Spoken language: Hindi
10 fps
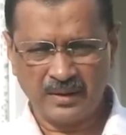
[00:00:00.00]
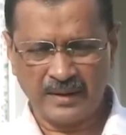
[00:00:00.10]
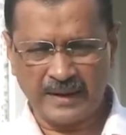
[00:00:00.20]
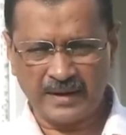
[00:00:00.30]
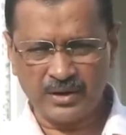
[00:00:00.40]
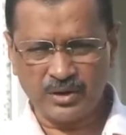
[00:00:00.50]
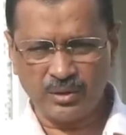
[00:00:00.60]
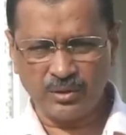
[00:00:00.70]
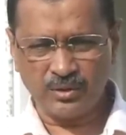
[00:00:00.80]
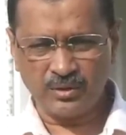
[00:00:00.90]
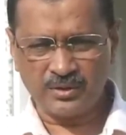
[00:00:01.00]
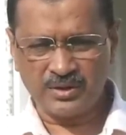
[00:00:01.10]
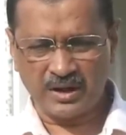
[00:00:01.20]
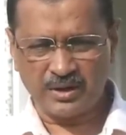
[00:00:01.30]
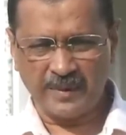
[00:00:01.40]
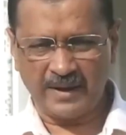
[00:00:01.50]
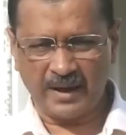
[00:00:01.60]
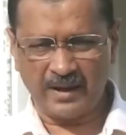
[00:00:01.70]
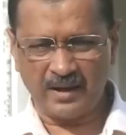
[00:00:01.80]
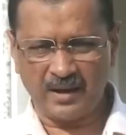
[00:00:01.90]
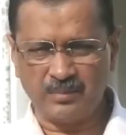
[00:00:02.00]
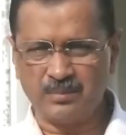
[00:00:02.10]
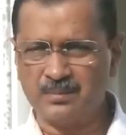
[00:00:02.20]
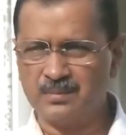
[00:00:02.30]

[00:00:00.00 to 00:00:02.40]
लेकिन जो जजमेंट आया हम